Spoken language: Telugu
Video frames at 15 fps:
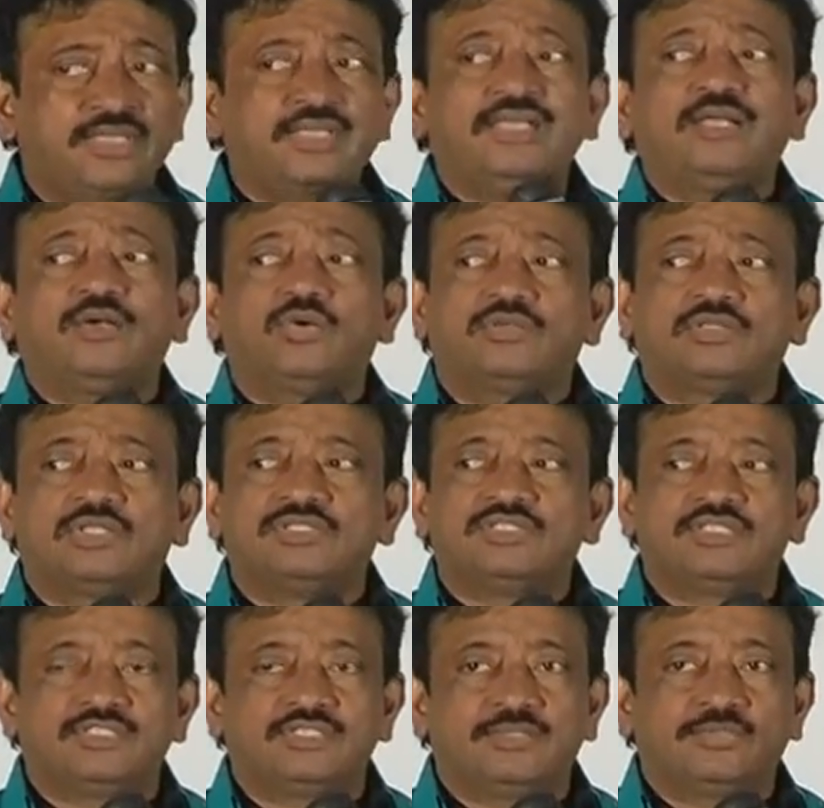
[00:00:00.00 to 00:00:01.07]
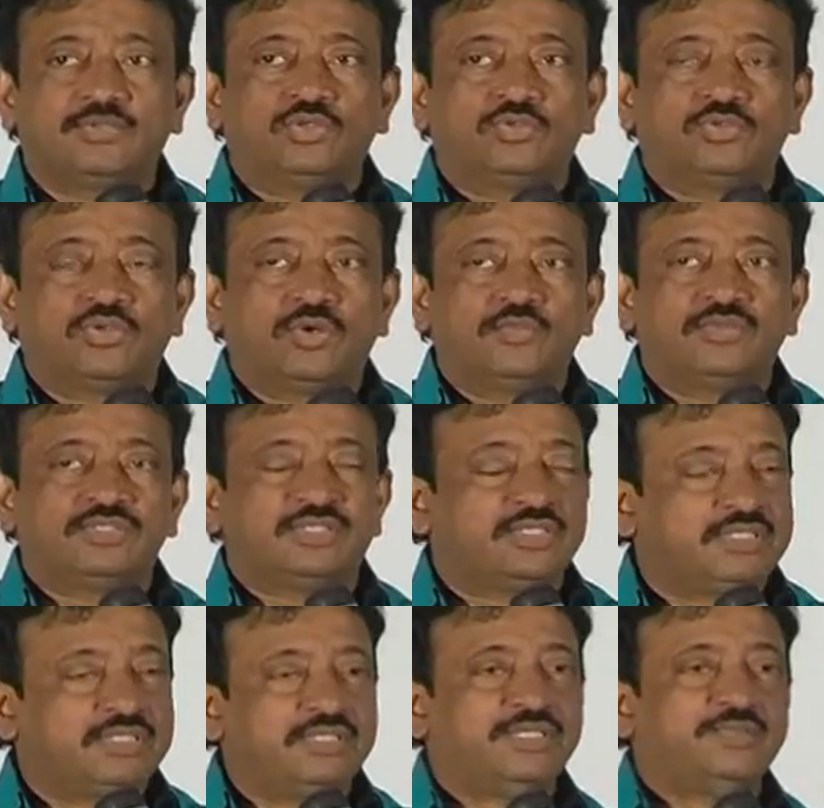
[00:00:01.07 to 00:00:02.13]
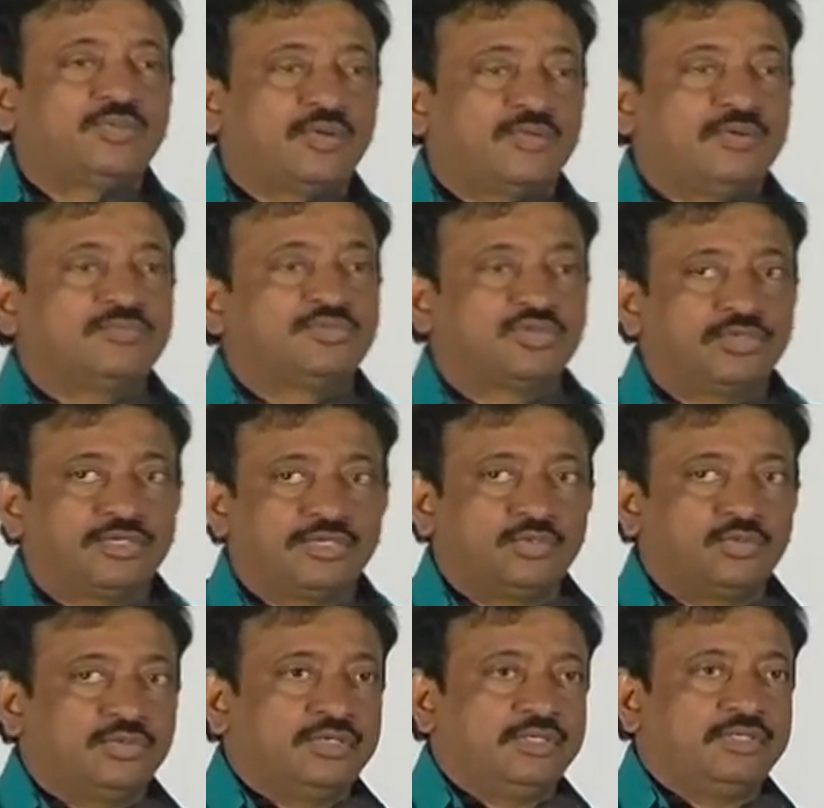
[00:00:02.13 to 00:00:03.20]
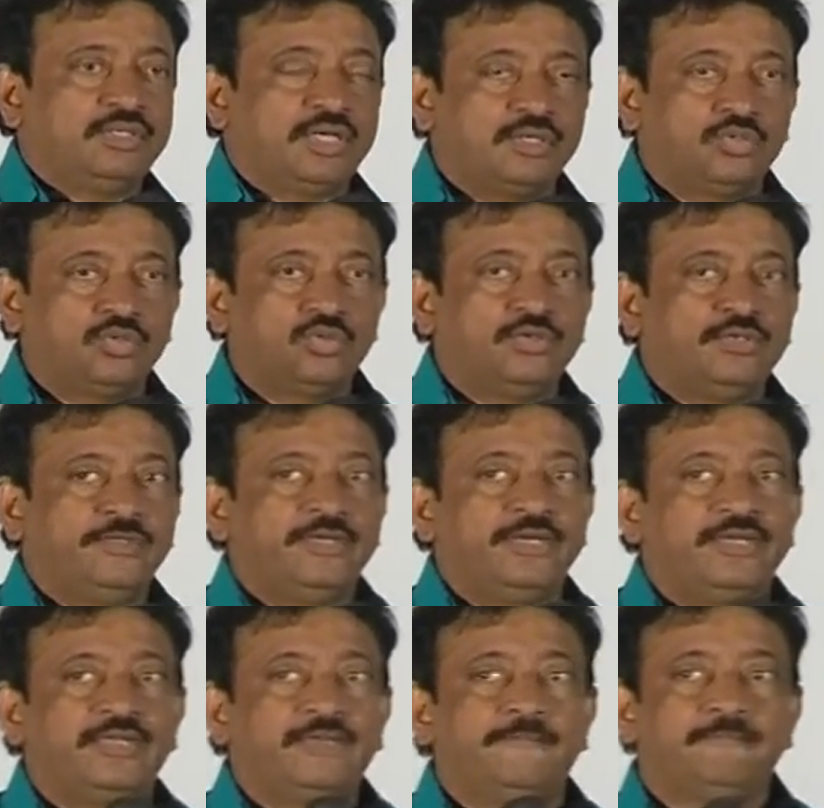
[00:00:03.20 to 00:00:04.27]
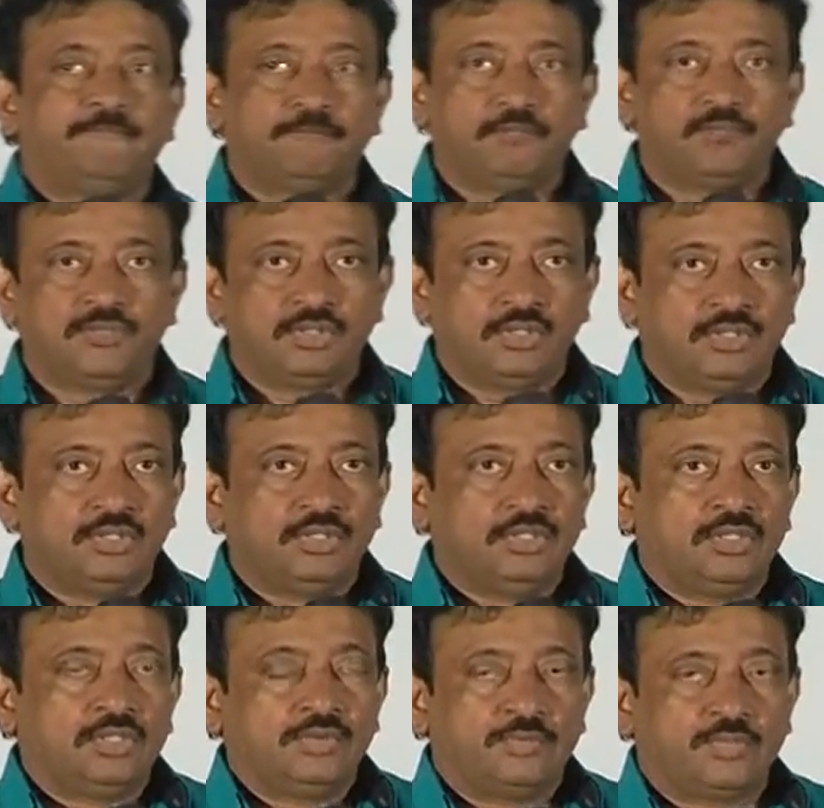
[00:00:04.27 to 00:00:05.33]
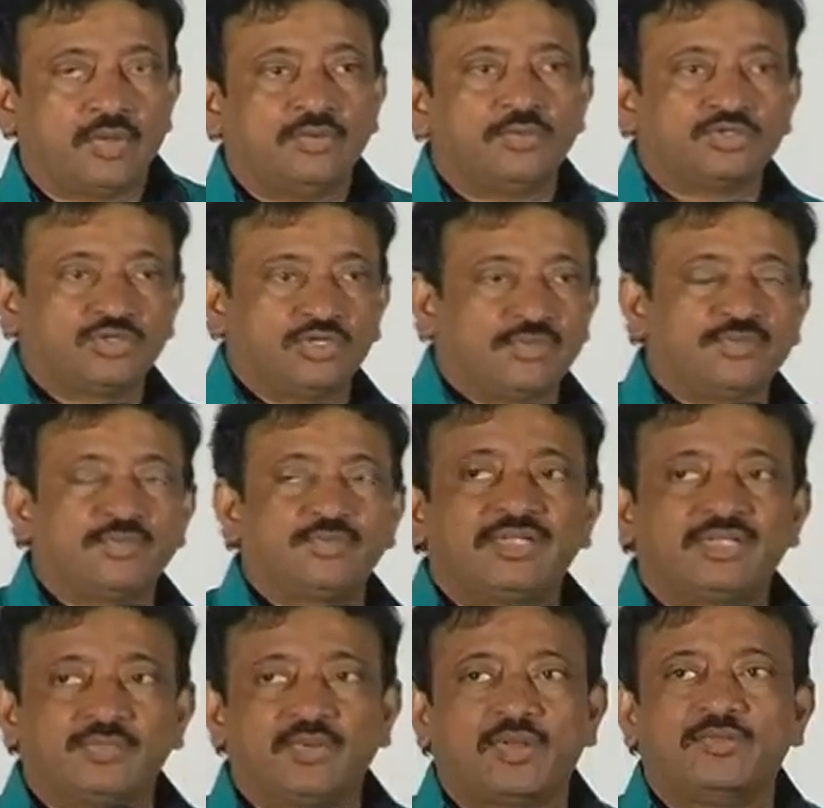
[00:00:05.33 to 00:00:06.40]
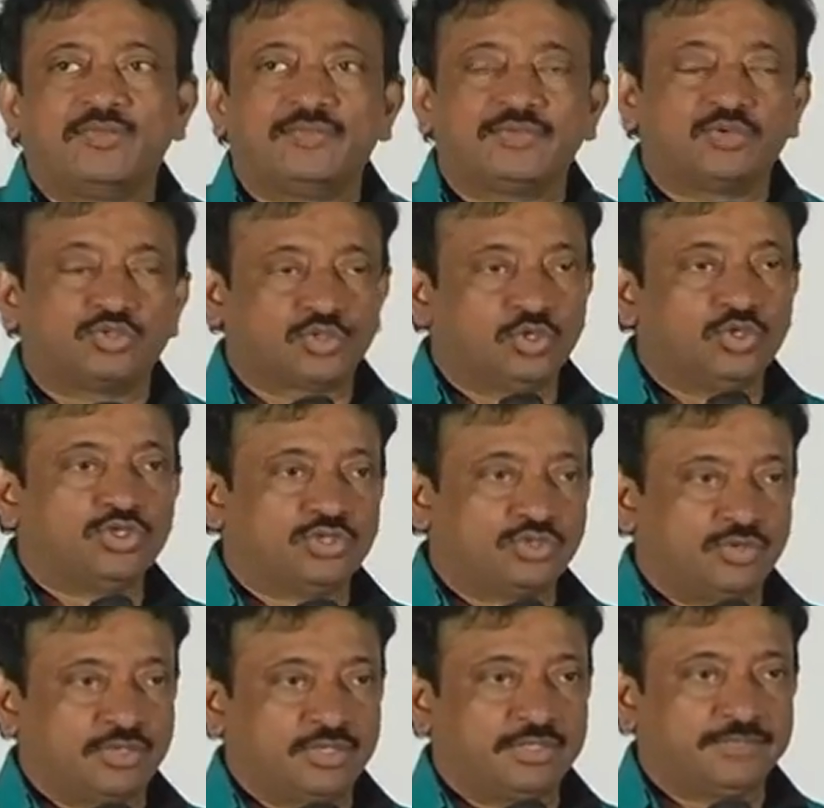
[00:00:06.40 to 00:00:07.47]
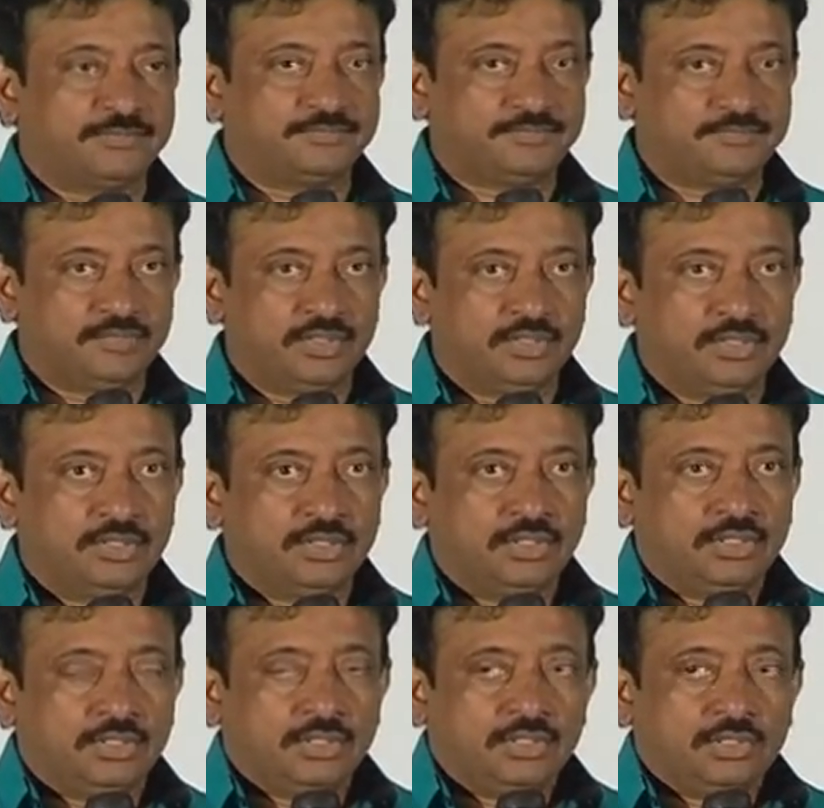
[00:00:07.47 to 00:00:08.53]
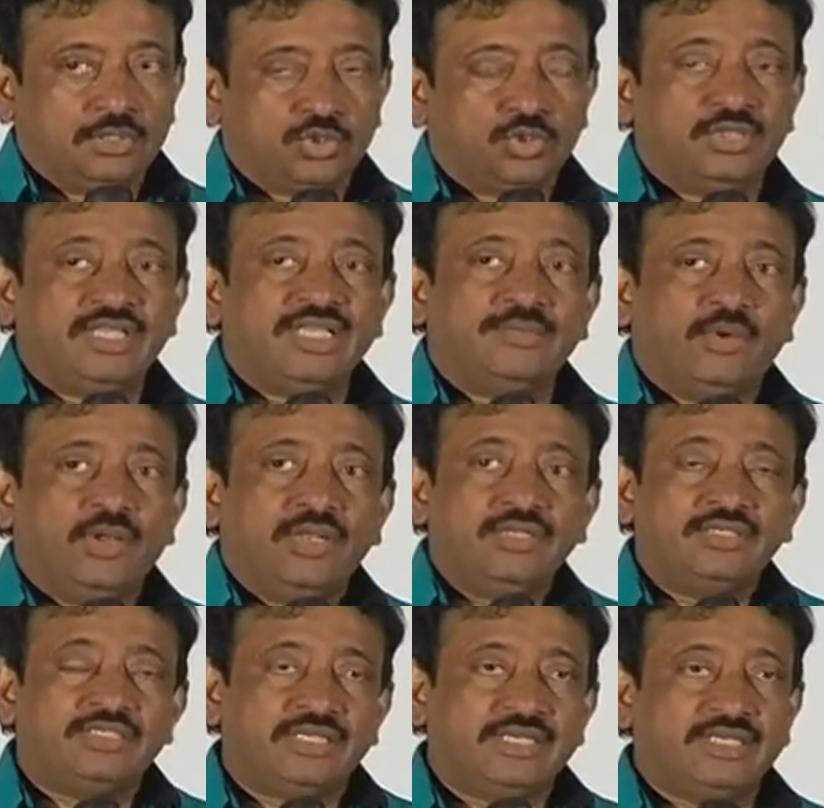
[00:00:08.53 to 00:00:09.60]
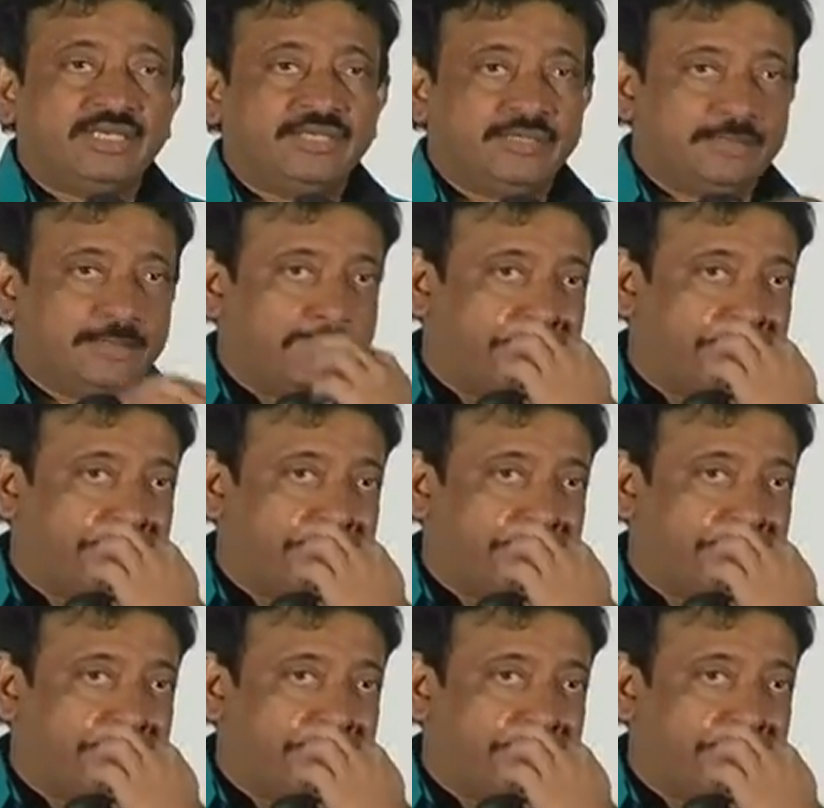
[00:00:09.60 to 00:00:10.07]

ఏదైనా కొత్తది చేసినప్పుడు ఆబ్వియస్లీ టీథింగ్ ప్రాబ్లమ్స్ ఉంటాయి కొన్ని అనుకోని హిడెన్ ప్రాబ్లమ్స్ ఉంటాయి ప్రతి ప్రాబ్లంకి ఒక సొల్యూషన్ ఉంటుంది సో దీని మళ్ళా జరిగే